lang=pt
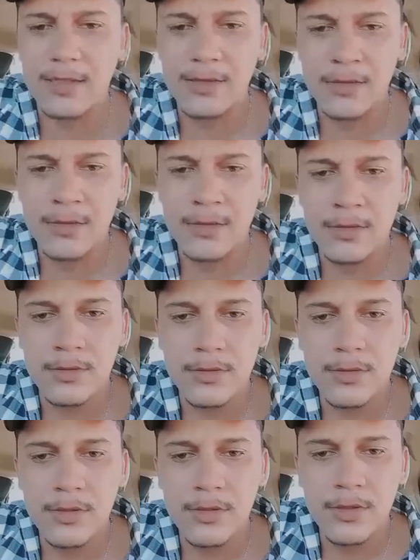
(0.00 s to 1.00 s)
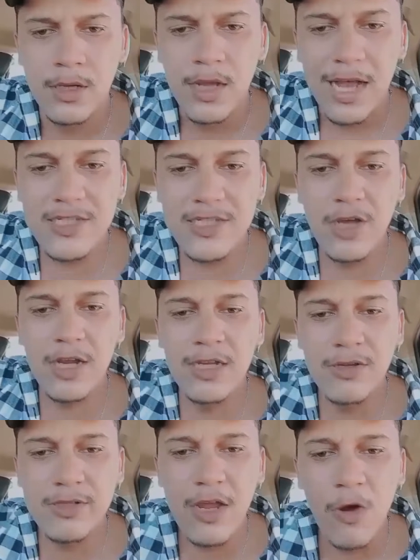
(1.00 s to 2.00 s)
Quebraram as duas pernas do
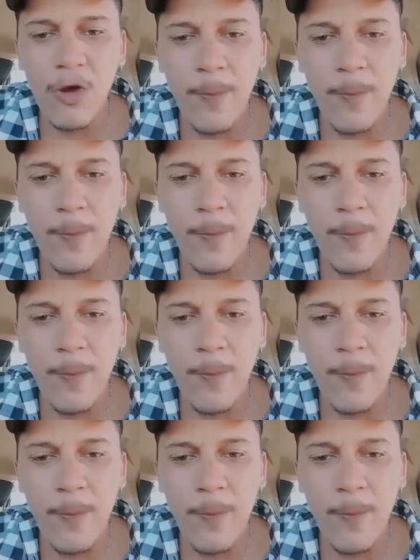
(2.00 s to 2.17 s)
cara.